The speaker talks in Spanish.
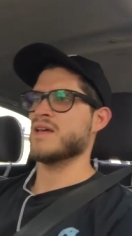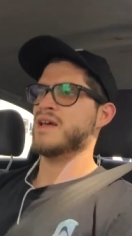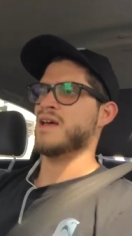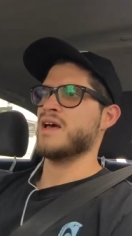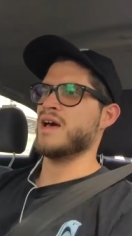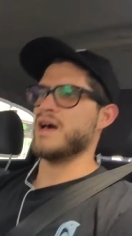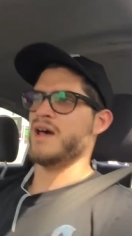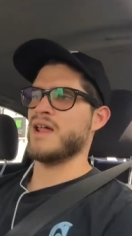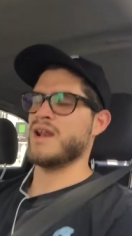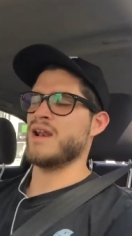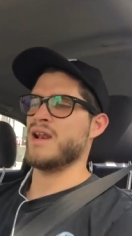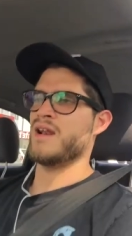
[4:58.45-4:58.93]

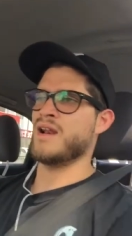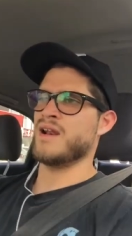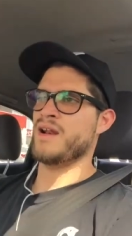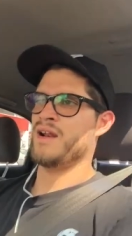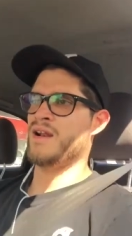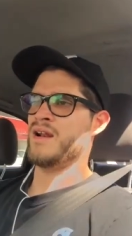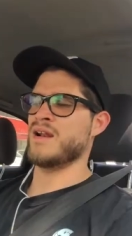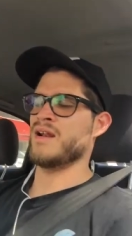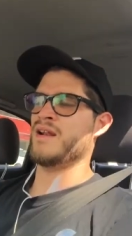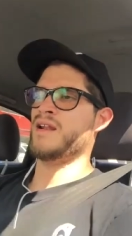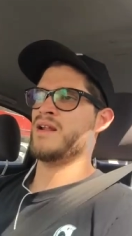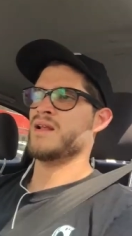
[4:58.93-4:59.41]
al,
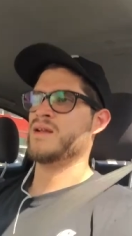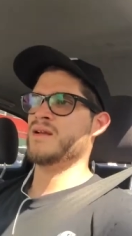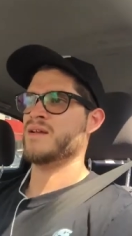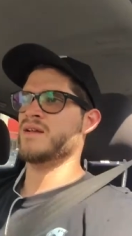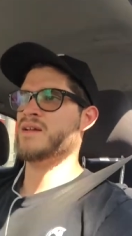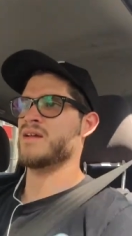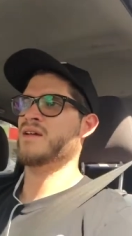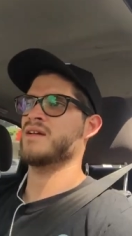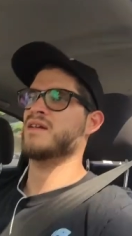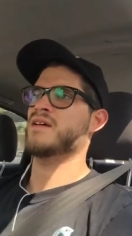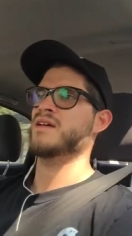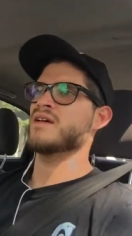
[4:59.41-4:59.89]

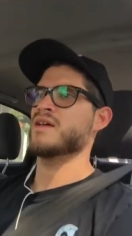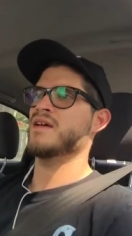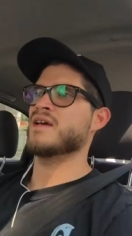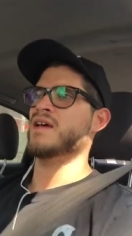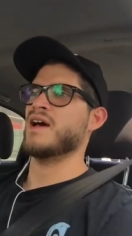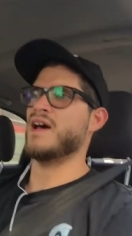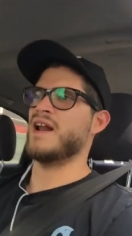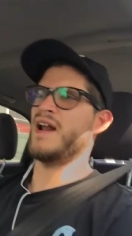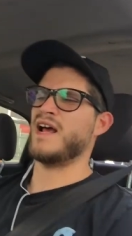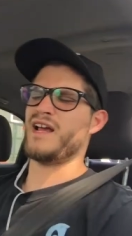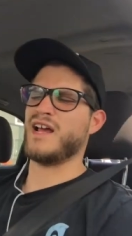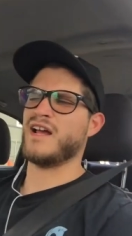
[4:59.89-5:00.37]

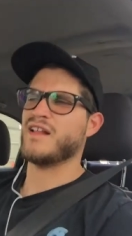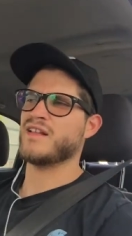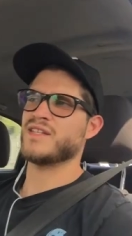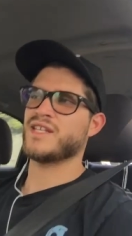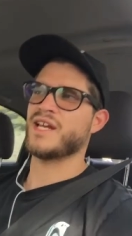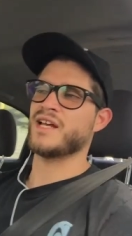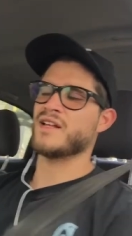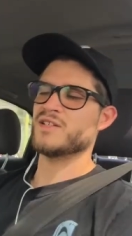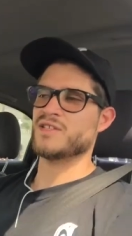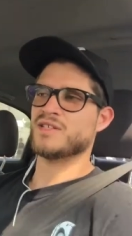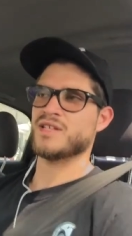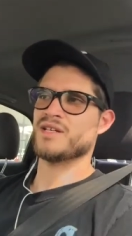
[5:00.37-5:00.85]
a la
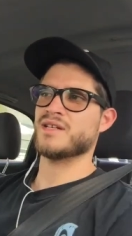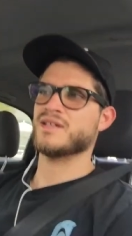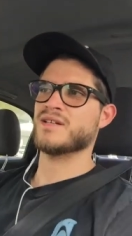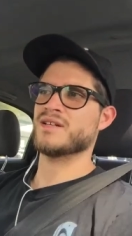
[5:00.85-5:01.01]
cantante.